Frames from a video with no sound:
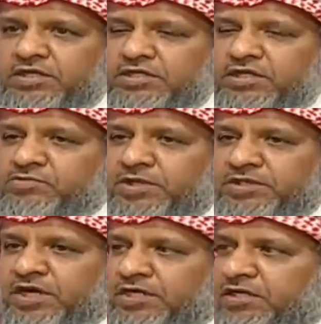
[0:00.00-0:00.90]
يسمع
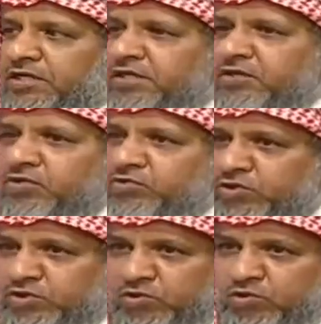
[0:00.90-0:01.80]
جاري روحوا
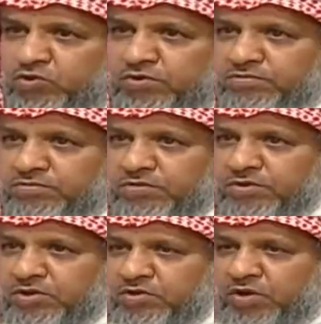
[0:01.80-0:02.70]
ودوا أخوكم
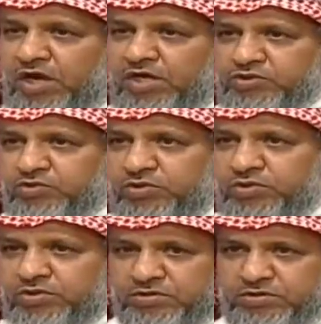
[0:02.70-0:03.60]
وعالجوه
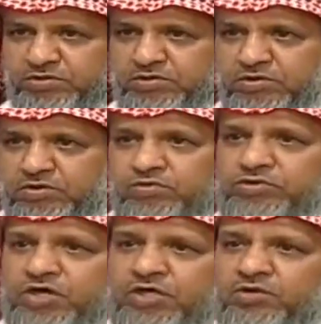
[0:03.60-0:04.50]

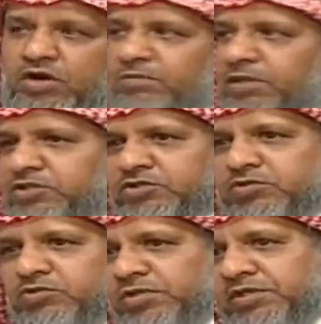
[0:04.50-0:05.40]
وجاري والله ما
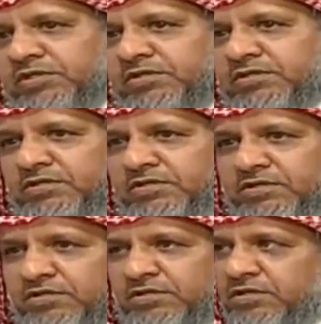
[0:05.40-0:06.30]
تشتكونه
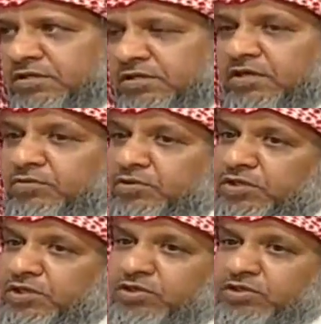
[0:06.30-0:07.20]
يا
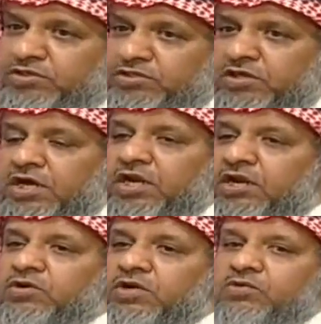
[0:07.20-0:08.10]
ابويا ولد قال
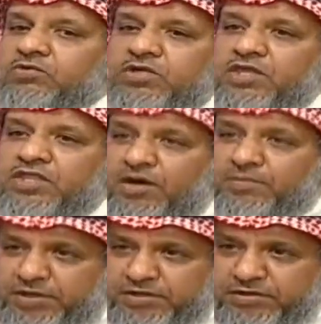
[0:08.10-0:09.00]
لو لو انه
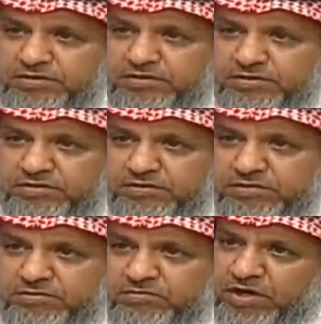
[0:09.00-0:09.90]
ذابحه لو انه
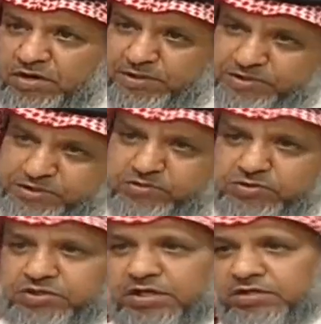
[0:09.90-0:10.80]
ذابحه والله ما
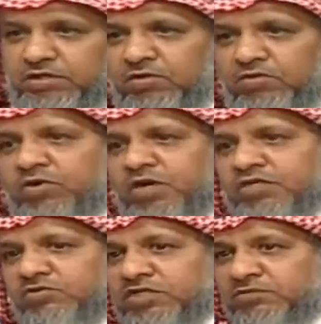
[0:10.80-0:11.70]
تشتكون جاري ولا
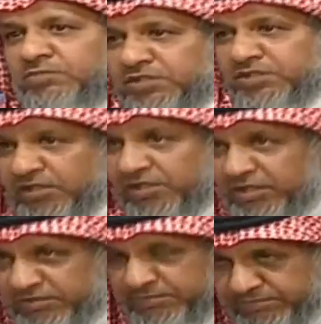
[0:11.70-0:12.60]
ولا اسمع ان جاري دخل